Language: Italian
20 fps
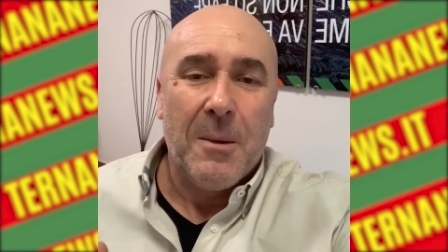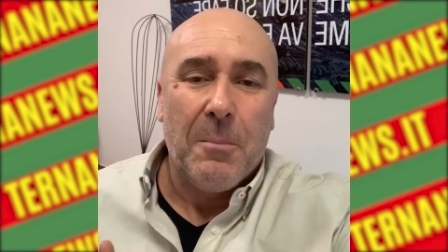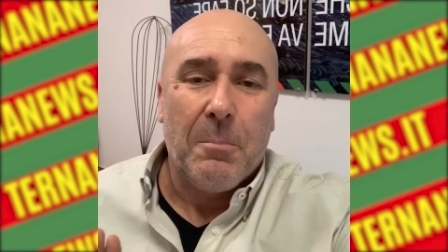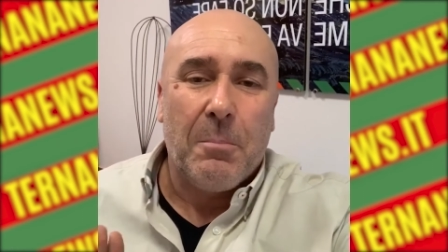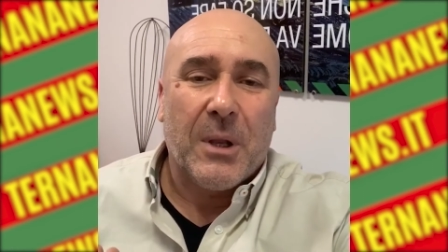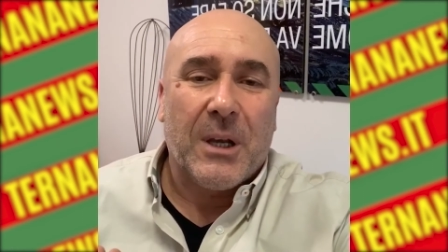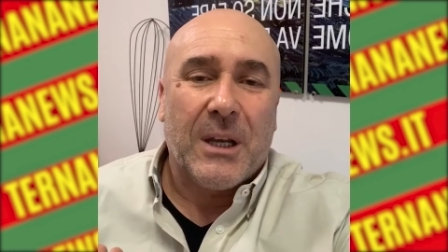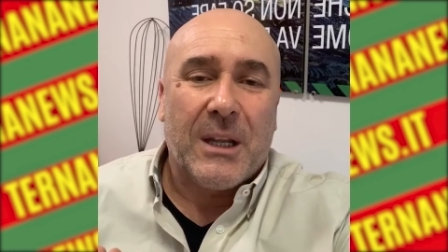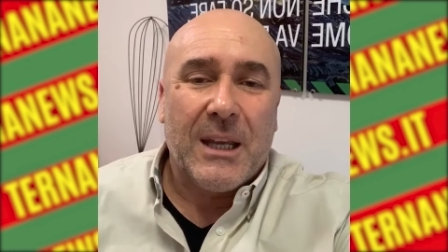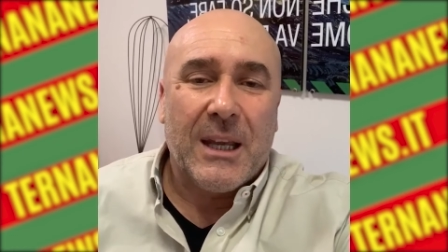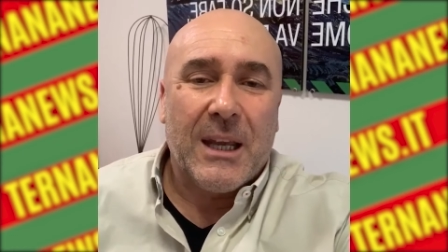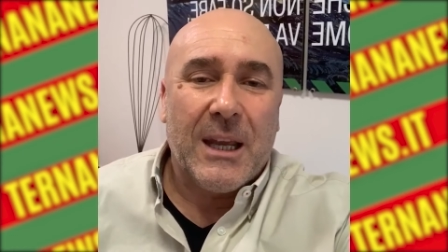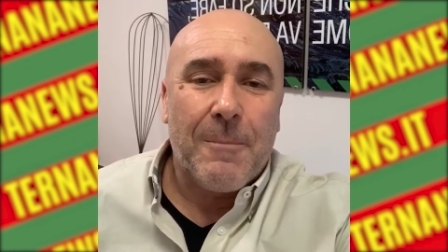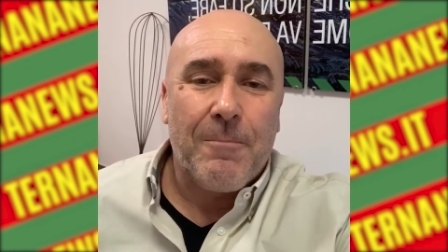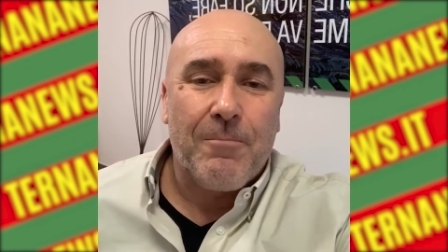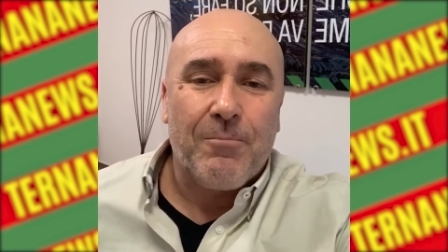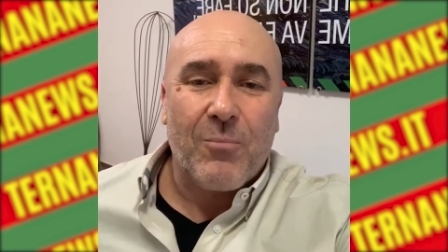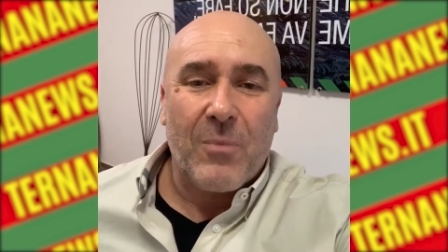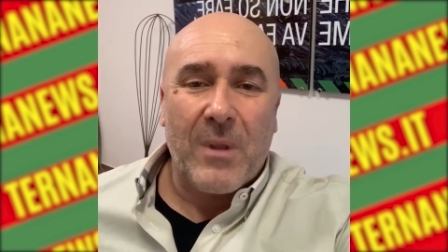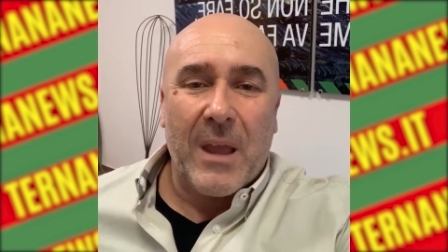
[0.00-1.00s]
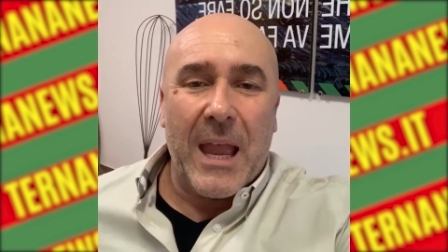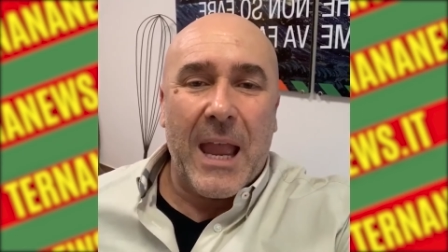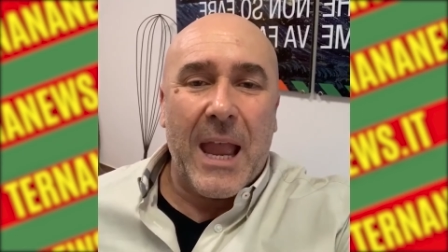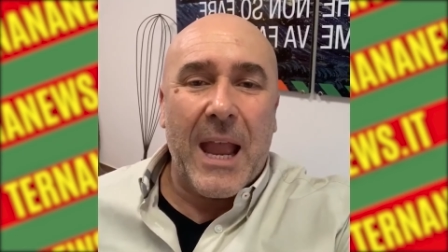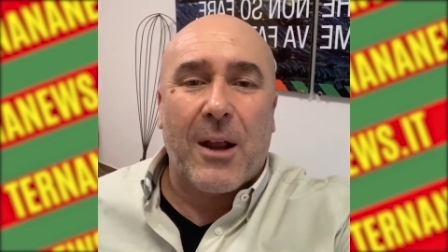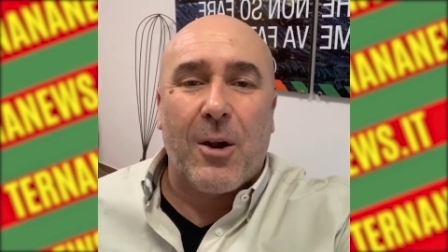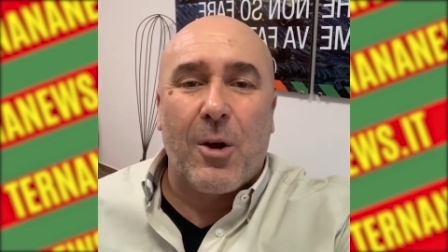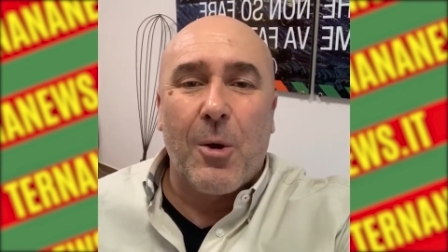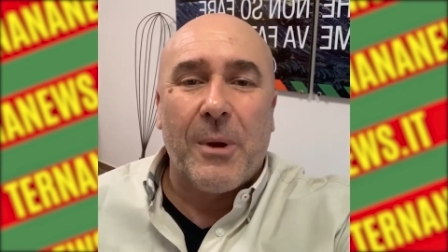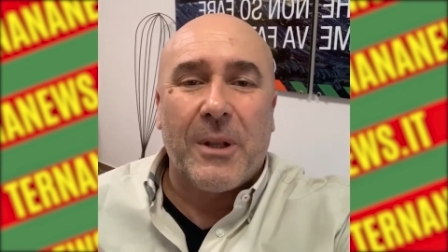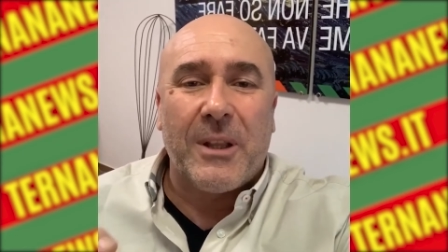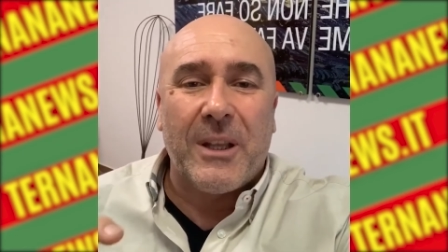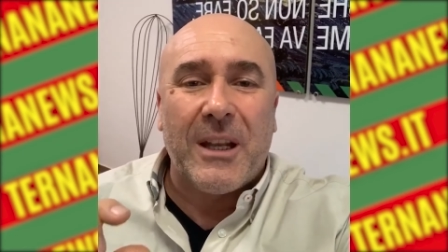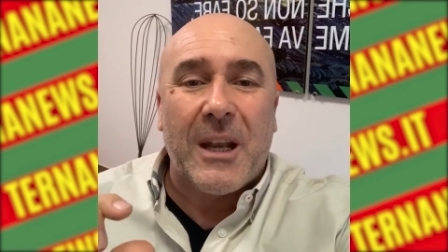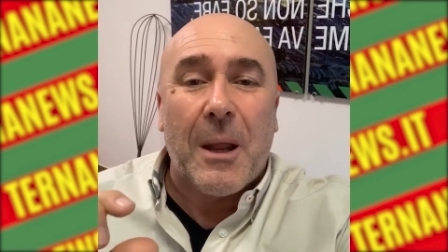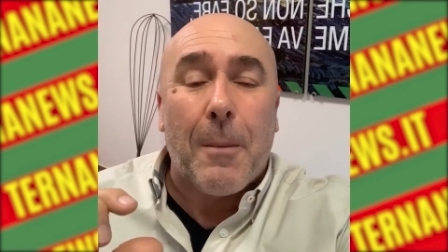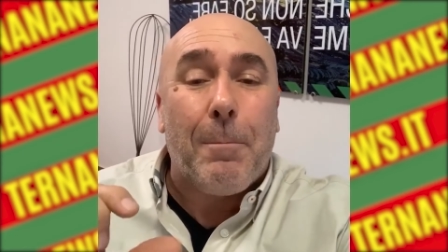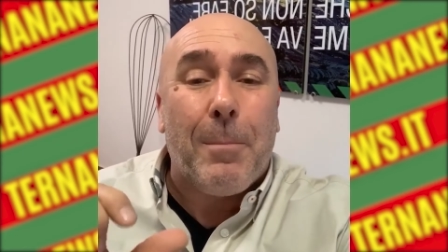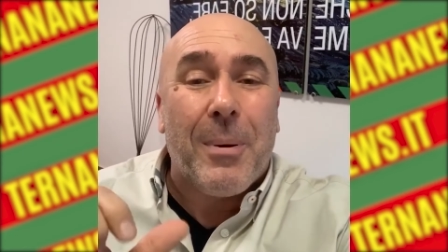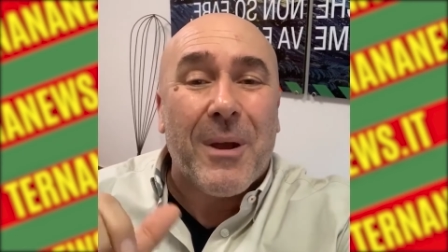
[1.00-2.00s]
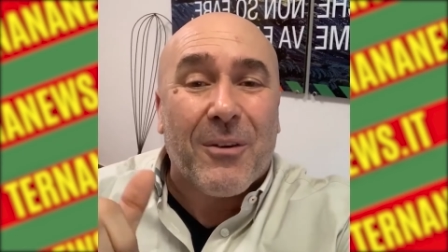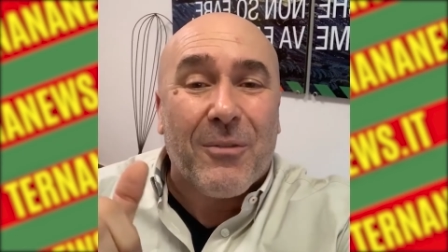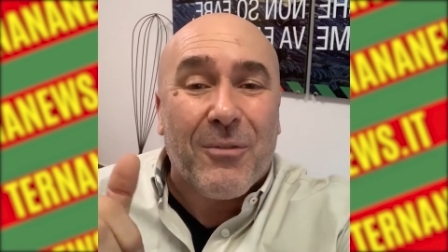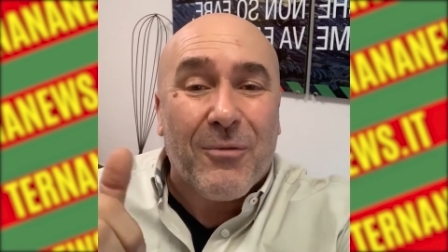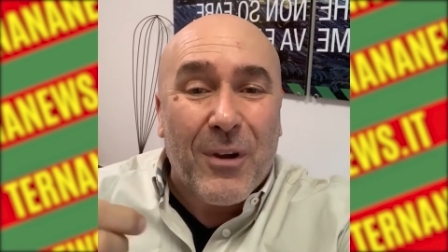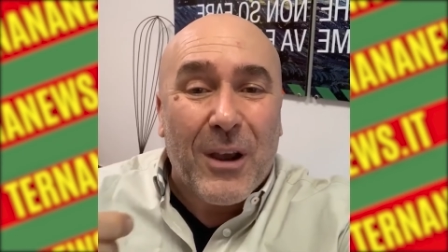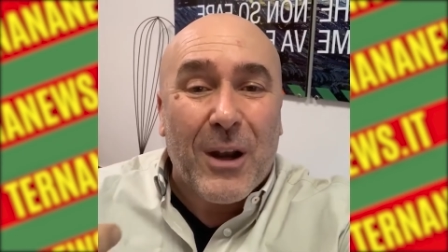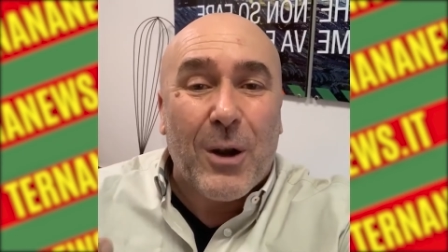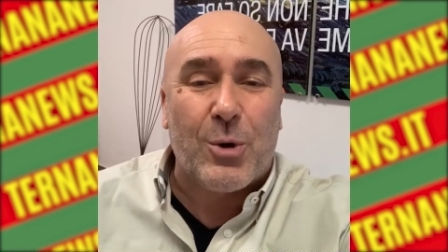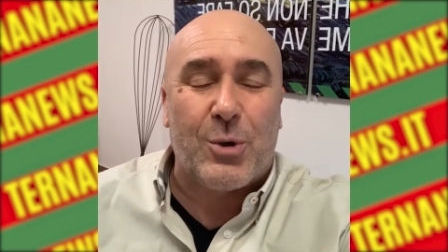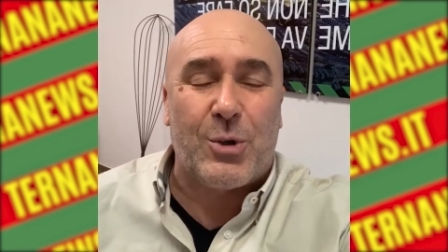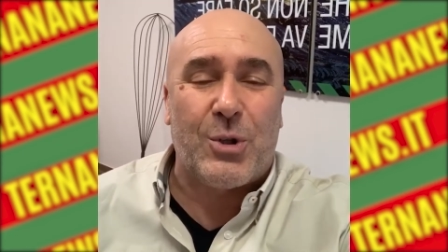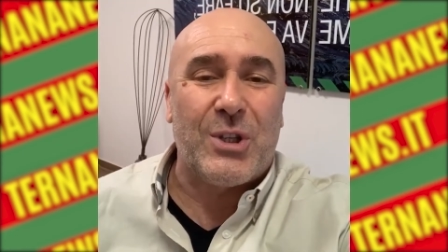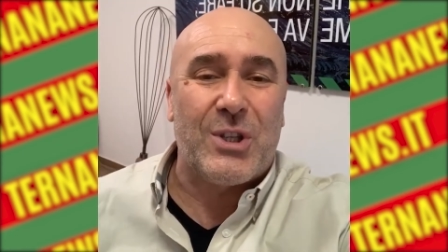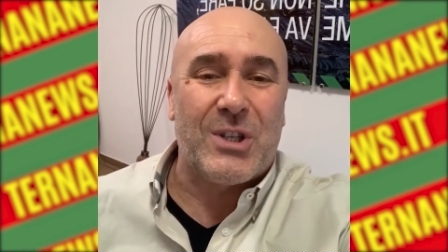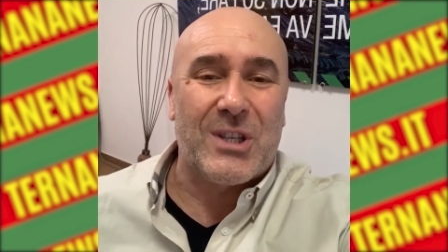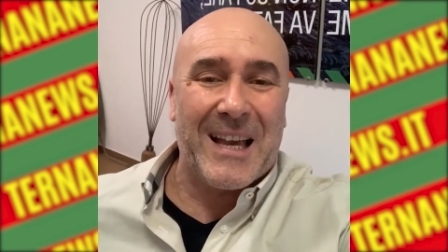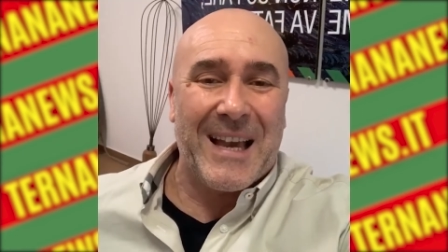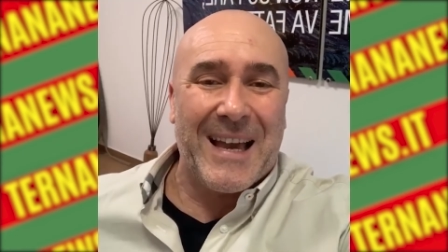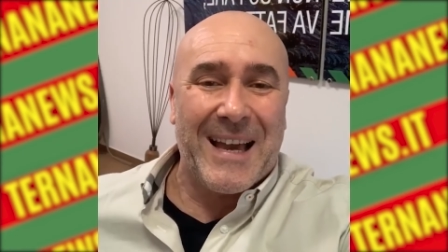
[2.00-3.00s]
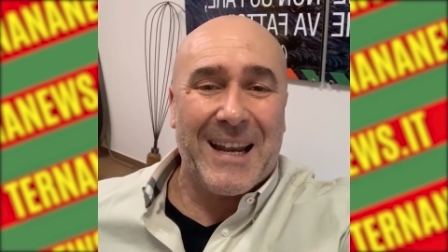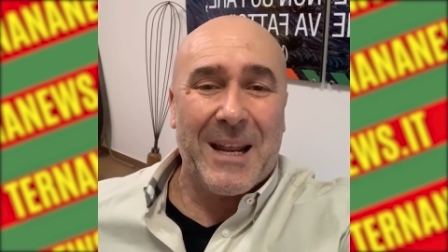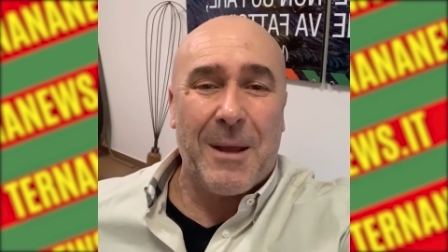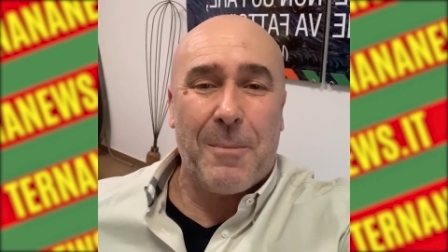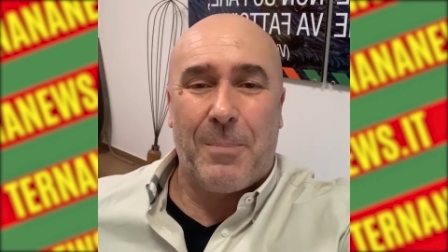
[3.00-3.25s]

Perché è come dire per velocizzare,